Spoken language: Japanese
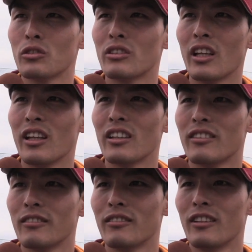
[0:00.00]
して
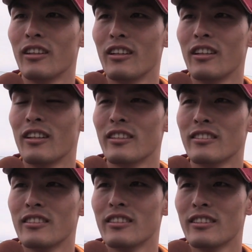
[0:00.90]

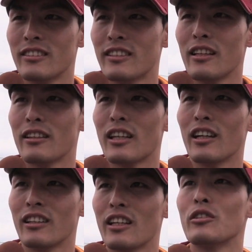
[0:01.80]

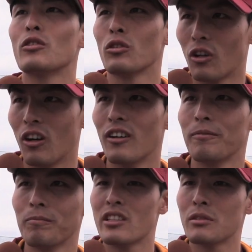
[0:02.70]
センターで行くこと、う
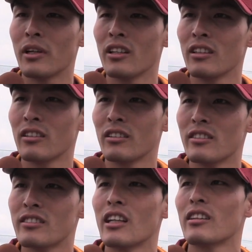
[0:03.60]
ん、一番
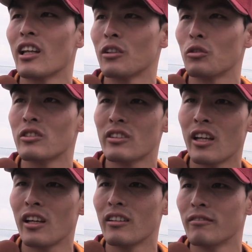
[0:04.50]
センターとし
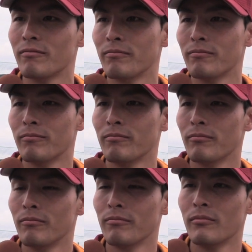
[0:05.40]
て
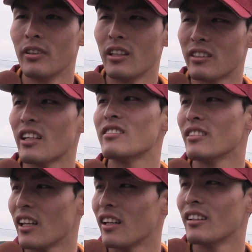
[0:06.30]
行きたいです
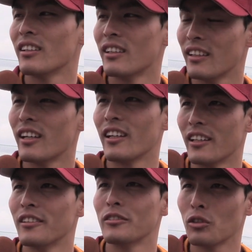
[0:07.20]
ね、は
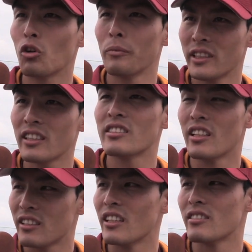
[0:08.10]
い、そこを目指してい
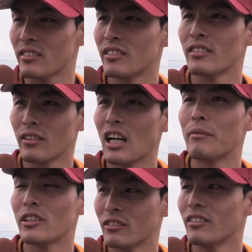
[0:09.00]
きたいです開
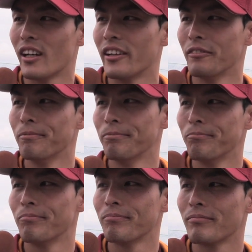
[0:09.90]
幕、はい、一番
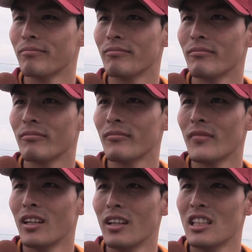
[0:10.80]
バッターで
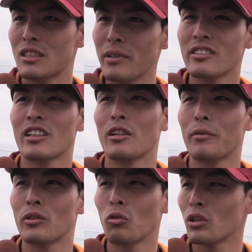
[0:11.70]
一番じゃないと
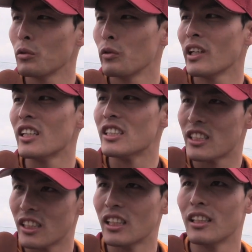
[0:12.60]
やっぱ通りも増えない
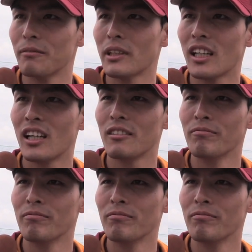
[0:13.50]
し、うん、また